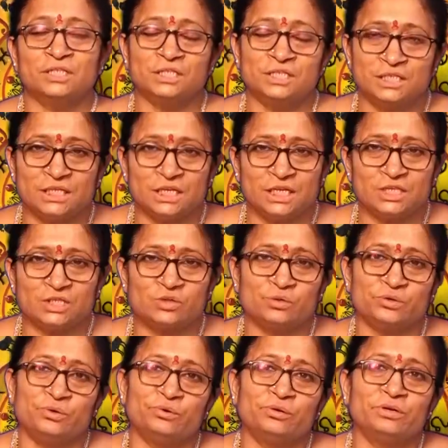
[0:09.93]
శ్రీ
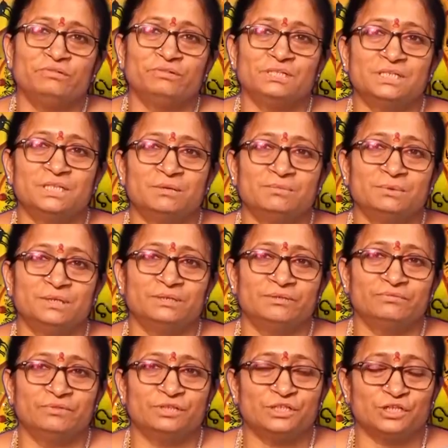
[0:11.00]
అష్టయోగ
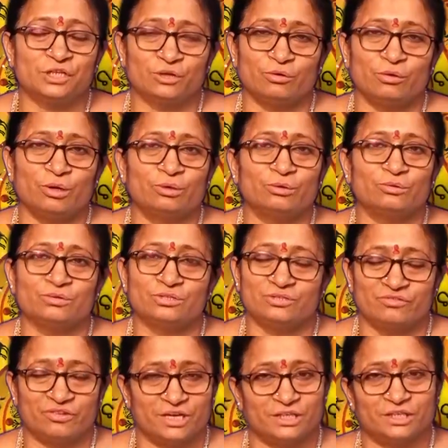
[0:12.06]
విద్యాపీఠం వీక్షకులకు
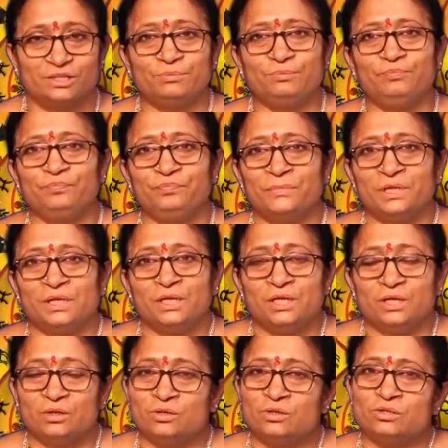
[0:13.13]
స్వాగతం
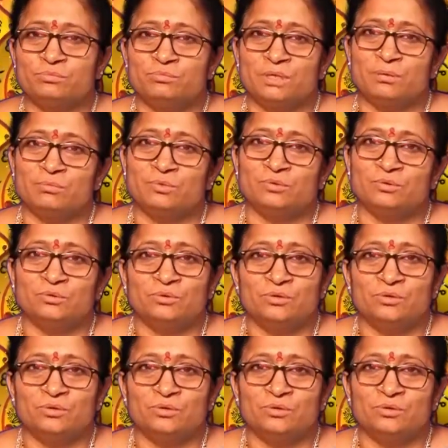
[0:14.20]
ఈరోజు మనము